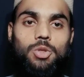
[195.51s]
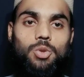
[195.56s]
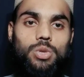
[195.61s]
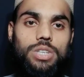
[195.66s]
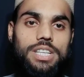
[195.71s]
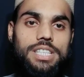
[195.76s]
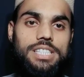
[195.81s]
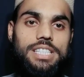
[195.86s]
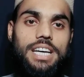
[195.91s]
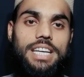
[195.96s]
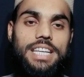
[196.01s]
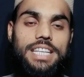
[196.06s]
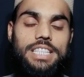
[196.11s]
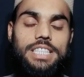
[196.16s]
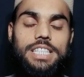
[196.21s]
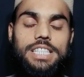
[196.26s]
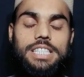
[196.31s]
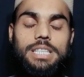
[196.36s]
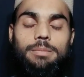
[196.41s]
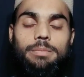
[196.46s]
तो तो ये सारी
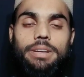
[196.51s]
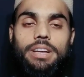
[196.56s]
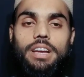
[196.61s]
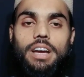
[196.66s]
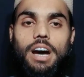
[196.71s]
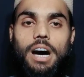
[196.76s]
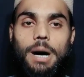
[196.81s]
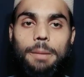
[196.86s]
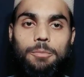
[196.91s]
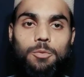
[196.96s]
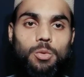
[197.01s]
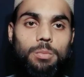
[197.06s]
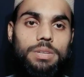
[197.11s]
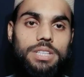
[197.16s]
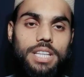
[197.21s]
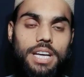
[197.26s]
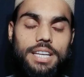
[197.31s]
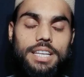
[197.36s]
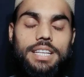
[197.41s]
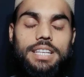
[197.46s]
चीज़ें मैं आपको
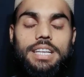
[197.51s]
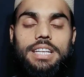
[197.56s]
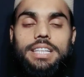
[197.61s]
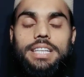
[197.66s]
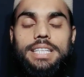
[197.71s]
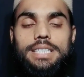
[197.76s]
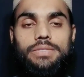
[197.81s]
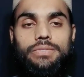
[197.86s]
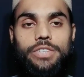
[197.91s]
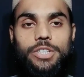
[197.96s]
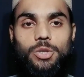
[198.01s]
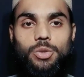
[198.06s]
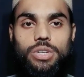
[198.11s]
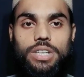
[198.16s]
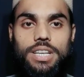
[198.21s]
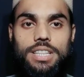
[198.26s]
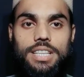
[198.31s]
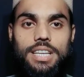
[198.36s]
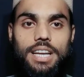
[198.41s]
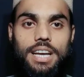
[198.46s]
बताने के लिए इस वीडियो
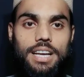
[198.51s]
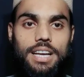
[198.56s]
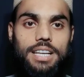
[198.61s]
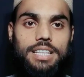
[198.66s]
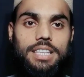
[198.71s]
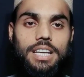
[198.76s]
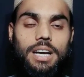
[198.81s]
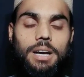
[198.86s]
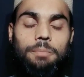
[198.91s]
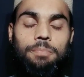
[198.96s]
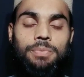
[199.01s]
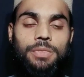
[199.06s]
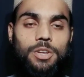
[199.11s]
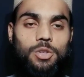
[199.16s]
के अंदर आया था